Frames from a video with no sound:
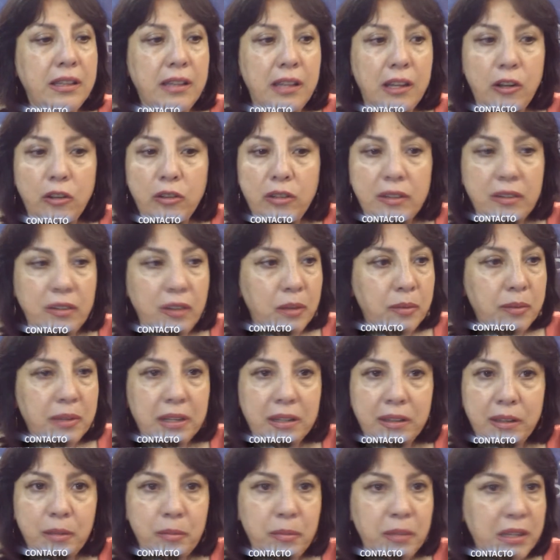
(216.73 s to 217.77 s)
y te lo dice
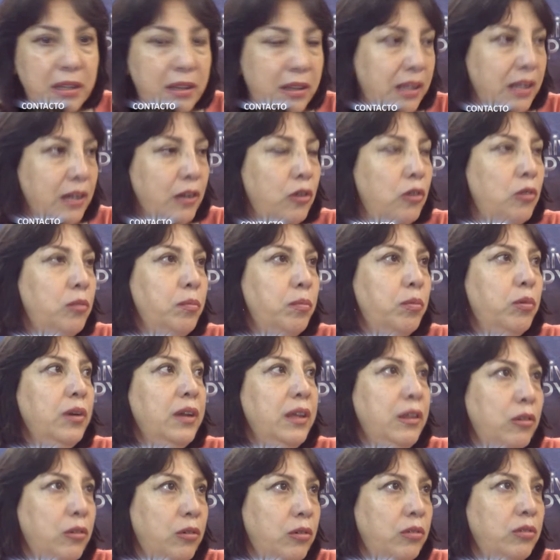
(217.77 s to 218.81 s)
abiertamente, no
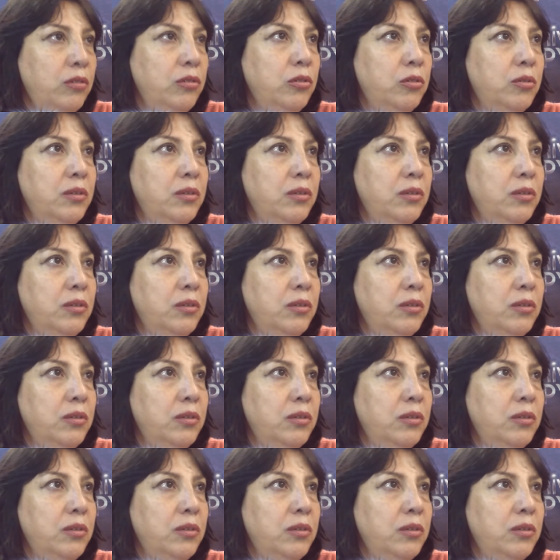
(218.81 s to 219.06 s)
puedo